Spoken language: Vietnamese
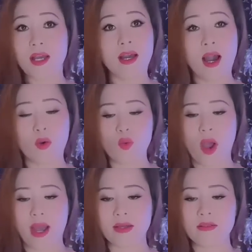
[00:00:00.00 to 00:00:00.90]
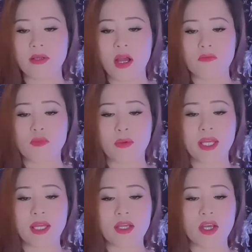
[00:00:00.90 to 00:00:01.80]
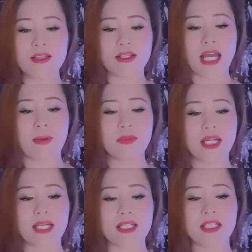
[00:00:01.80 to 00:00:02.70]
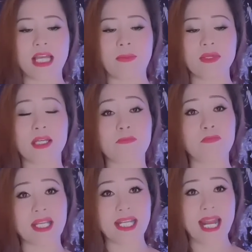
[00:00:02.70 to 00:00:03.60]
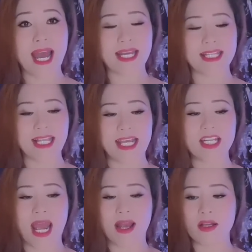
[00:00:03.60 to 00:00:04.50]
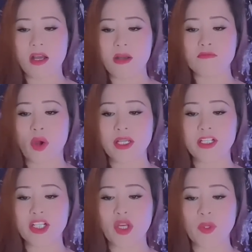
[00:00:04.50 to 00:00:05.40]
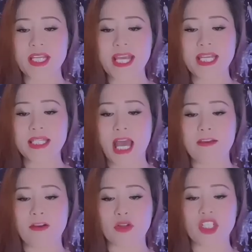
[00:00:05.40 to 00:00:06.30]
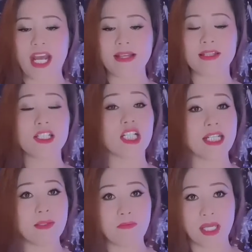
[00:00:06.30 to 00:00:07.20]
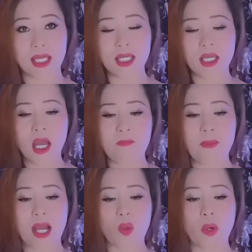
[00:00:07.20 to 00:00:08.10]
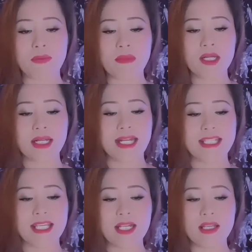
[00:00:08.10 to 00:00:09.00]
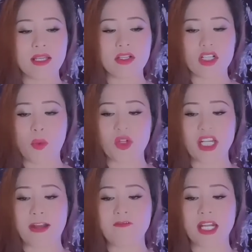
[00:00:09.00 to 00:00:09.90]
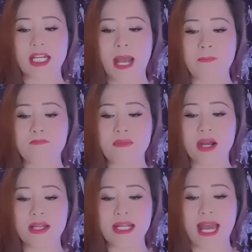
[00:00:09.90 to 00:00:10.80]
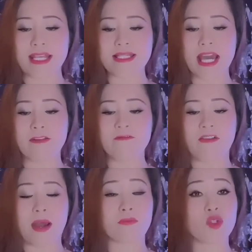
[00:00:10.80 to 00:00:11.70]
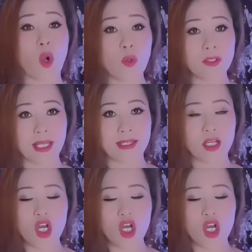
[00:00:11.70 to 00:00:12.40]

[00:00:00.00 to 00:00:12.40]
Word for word: Hậu quả, một khi có những thảm kịch như thảm kịch Mỹ Lai xảy ra, mọi người đều dí tay vào trán những người lính Mỹ mà quên mất chính những người cộng sản Việt Nam mới là chánh phạm cố tình,